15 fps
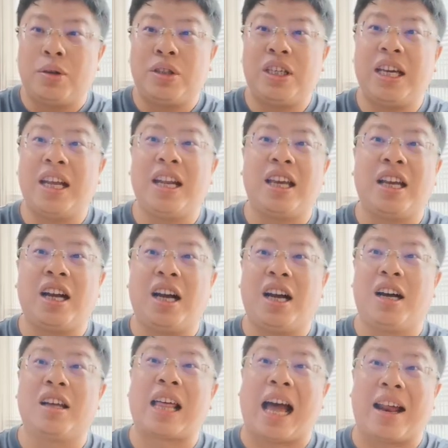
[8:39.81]
签了一个
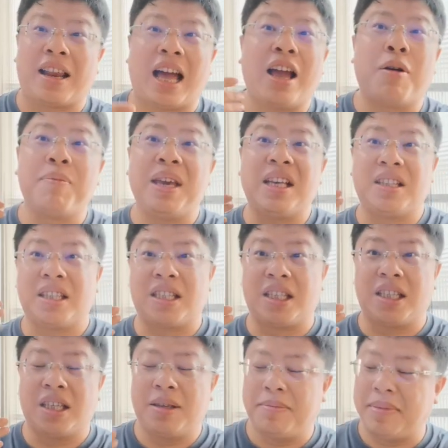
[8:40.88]
和谈，他要面子，
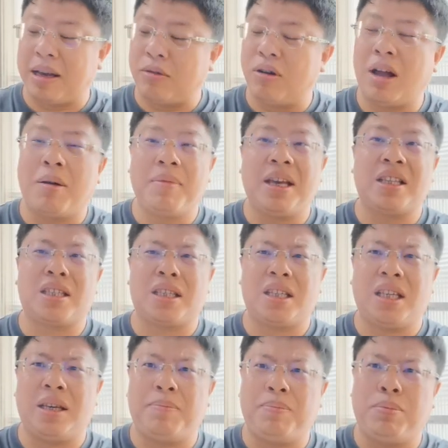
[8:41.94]
美国要面子，
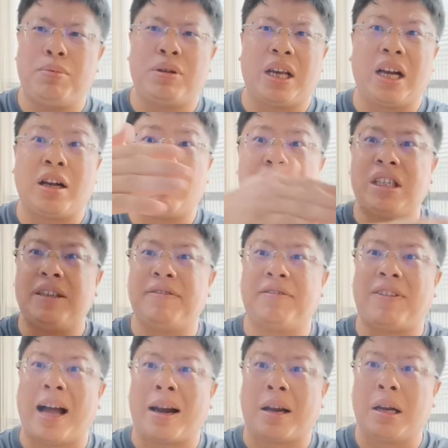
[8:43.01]
你不能够侵
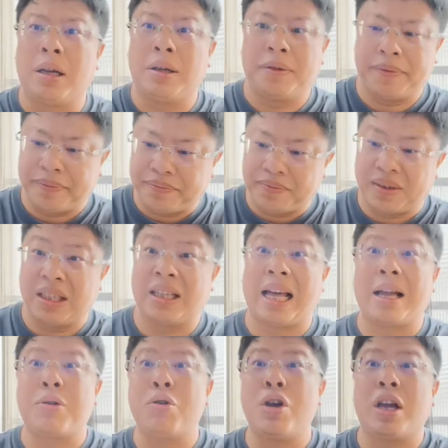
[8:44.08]
犯
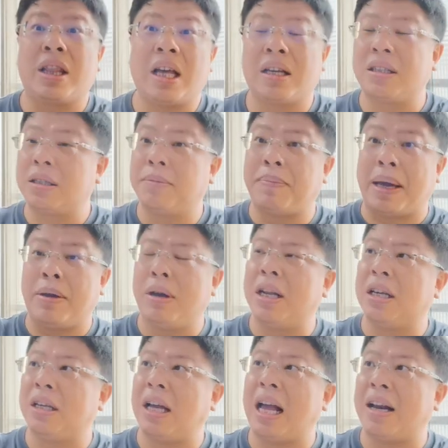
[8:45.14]
南越。当时北越
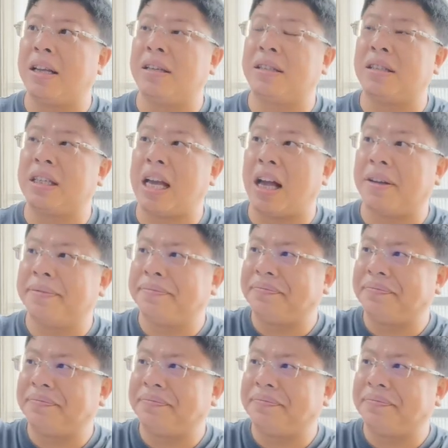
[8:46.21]
的案例是这样，